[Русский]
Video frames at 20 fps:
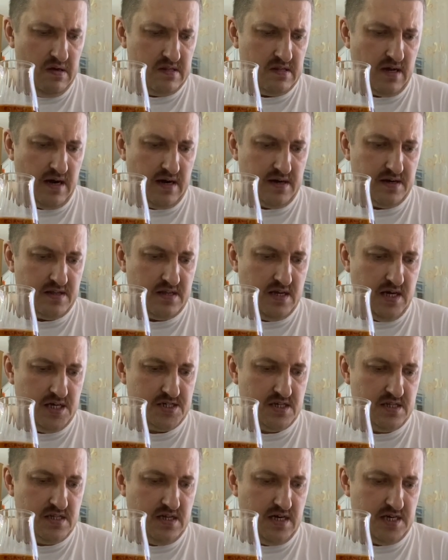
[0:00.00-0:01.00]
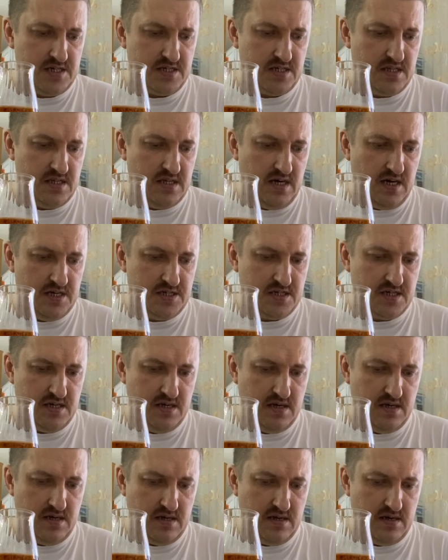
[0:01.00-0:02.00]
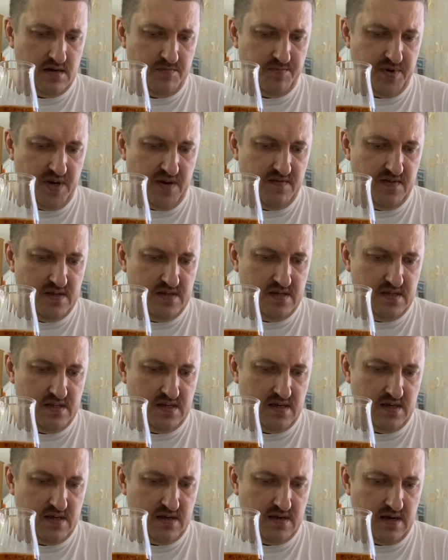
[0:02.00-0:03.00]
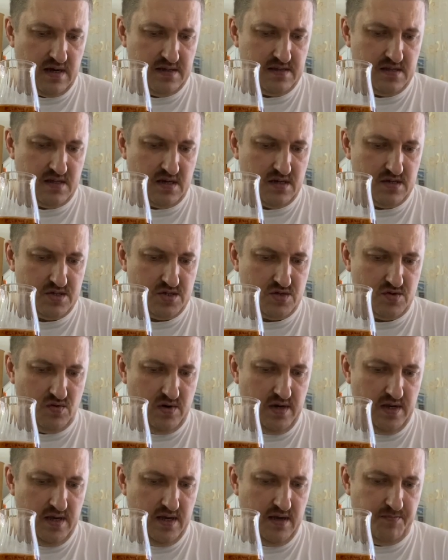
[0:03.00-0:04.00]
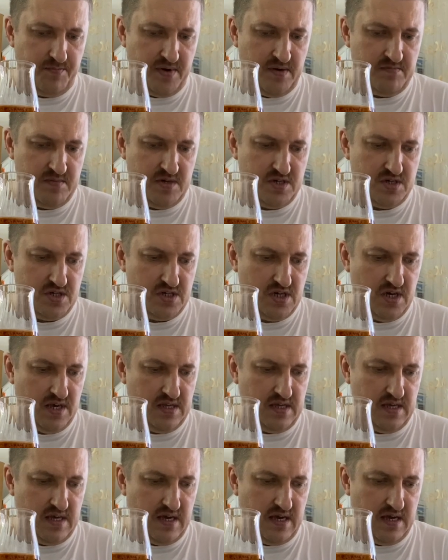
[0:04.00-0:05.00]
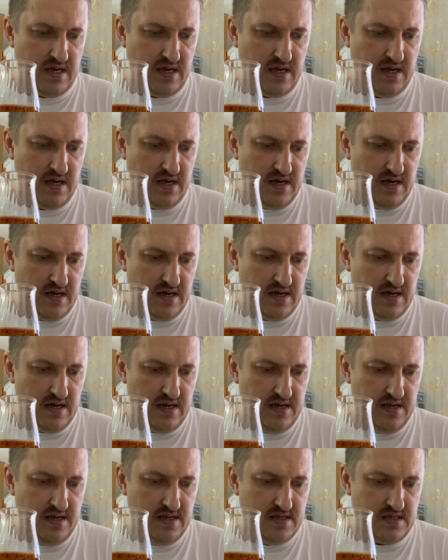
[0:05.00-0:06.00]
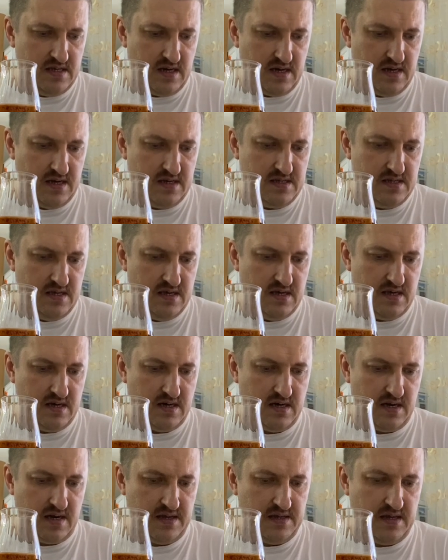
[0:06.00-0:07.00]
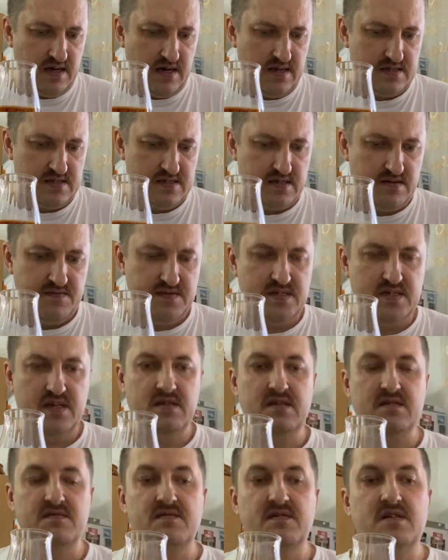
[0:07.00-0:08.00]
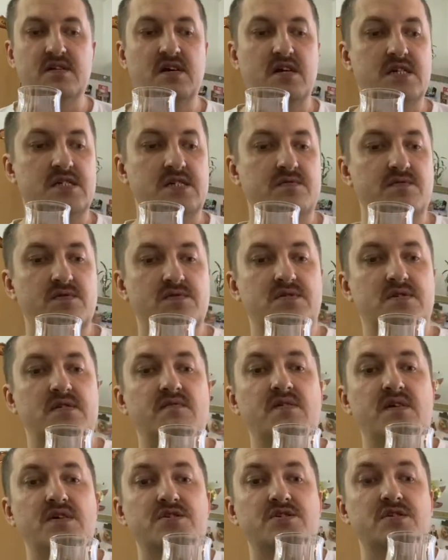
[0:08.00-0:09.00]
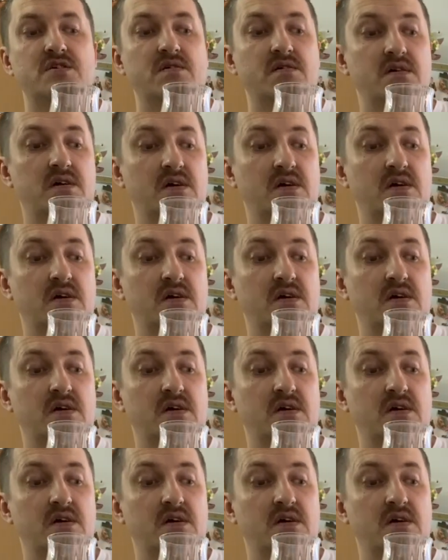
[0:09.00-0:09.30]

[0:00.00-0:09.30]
Так, и даже, даже, даже э, приведены антресоли, помещения, э, литеры, где хранятся все эти, выдерживаются вещи.